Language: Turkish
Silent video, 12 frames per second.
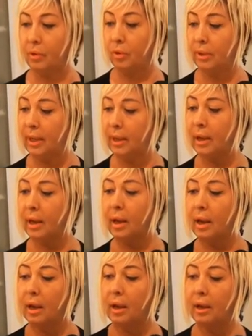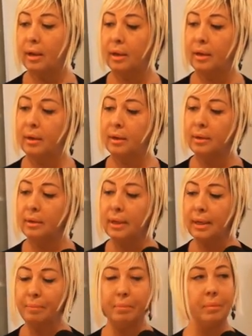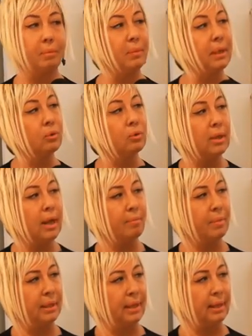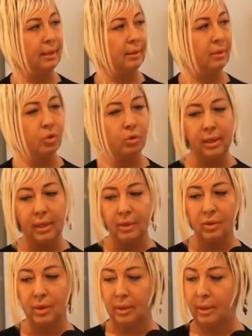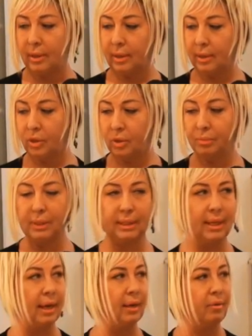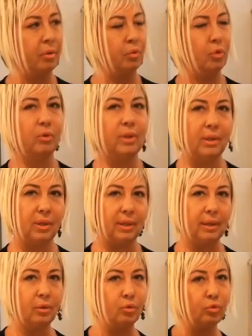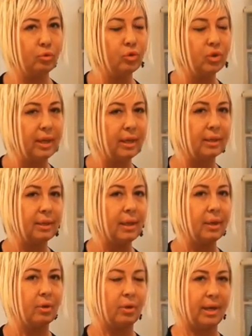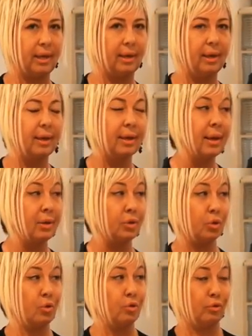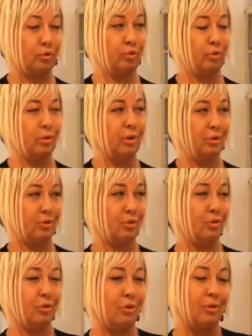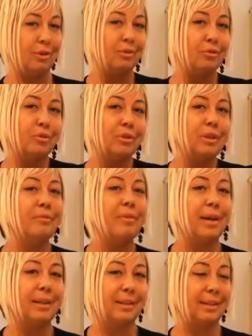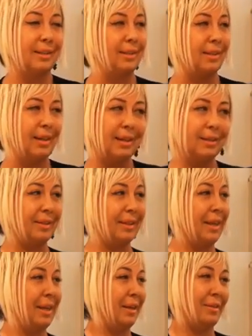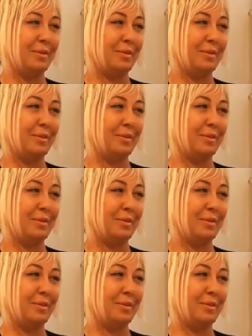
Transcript: videoda e, iplik kullanmadan çok ince cımbızlarla ve büyüteçle yüzün şekline göre kaş göz çünkü yüzün ifadesidir. Gerisi